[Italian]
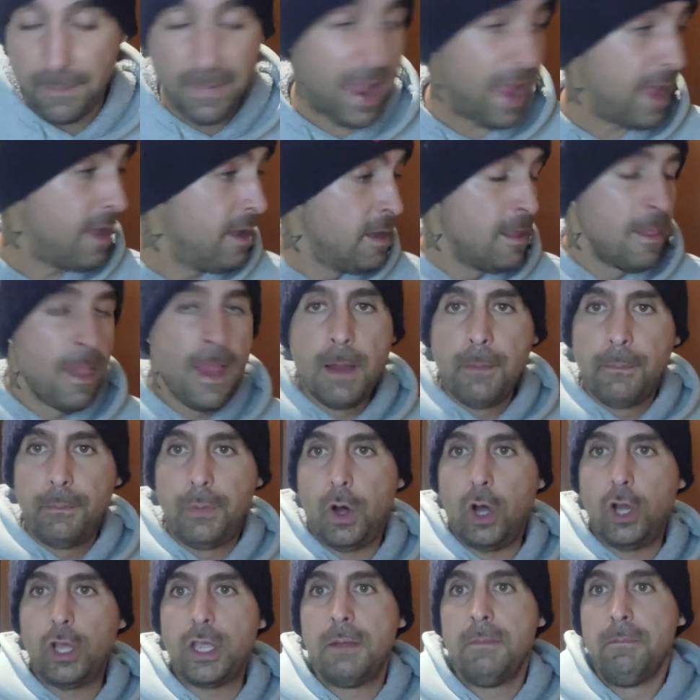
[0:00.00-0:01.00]
A me
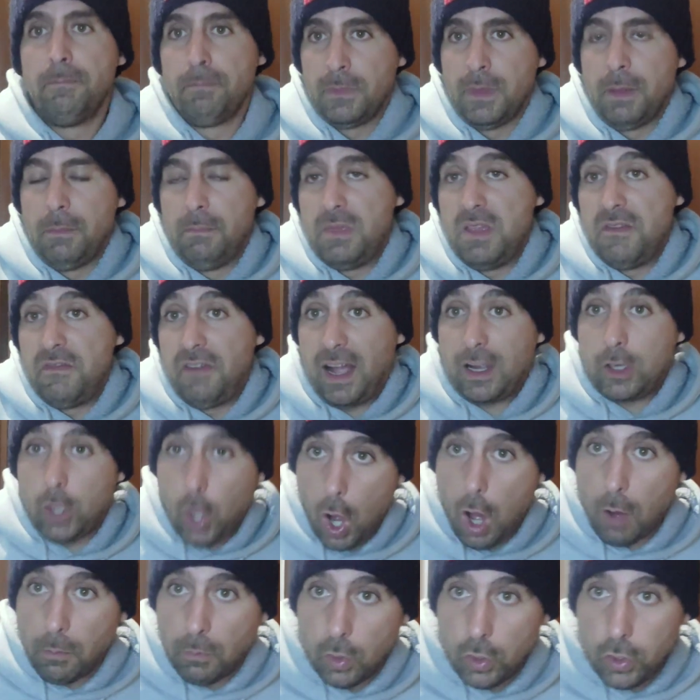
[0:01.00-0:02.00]
poi mi va
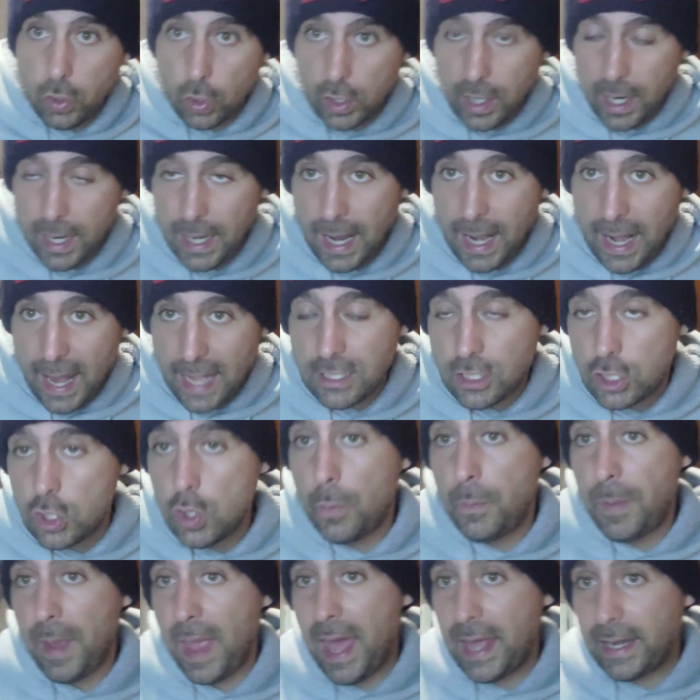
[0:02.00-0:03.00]
comodo che la
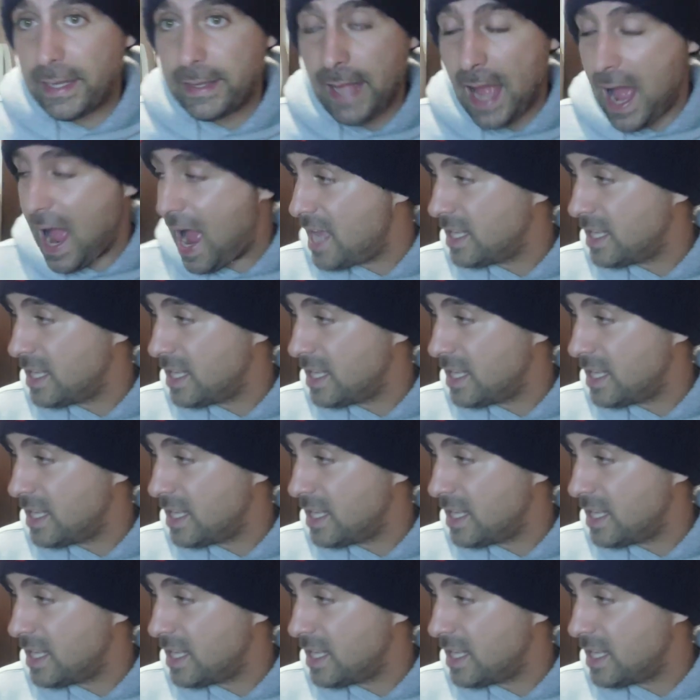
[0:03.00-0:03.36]
Lazio perda,